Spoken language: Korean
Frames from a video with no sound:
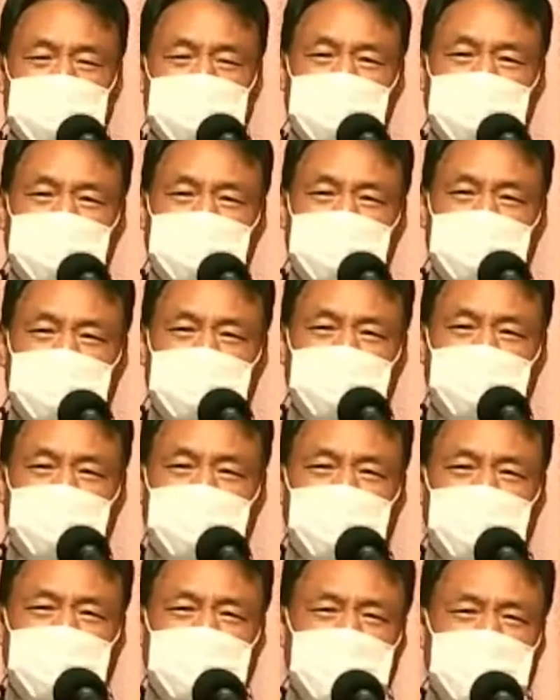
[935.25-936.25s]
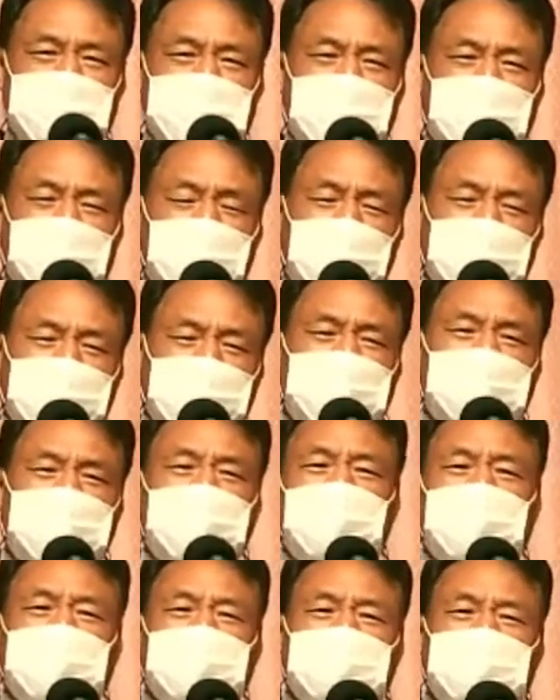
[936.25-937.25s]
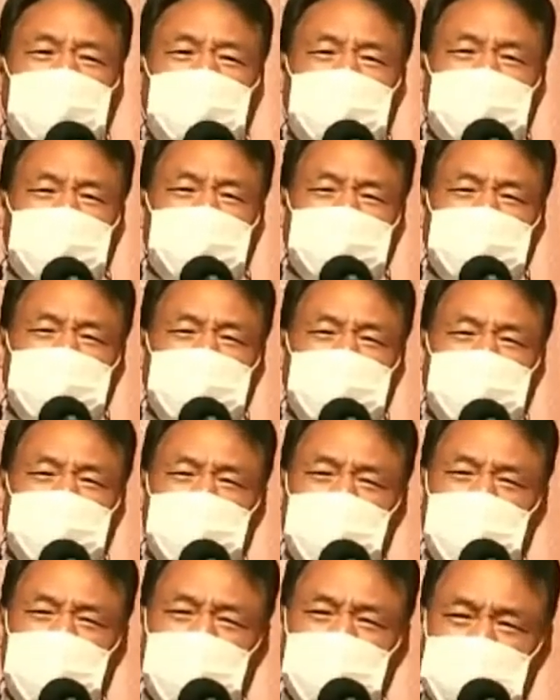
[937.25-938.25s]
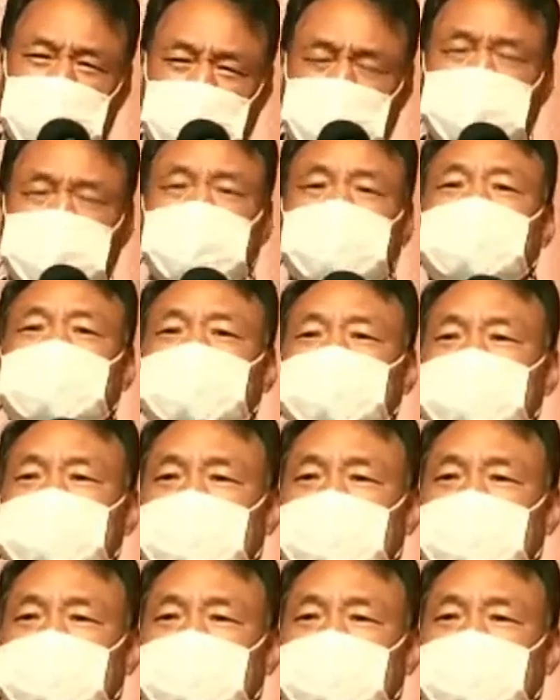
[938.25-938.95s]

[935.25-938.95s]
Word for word: 말고 헛되게 들어가는 돈들이 굉장히 많을 겁니다.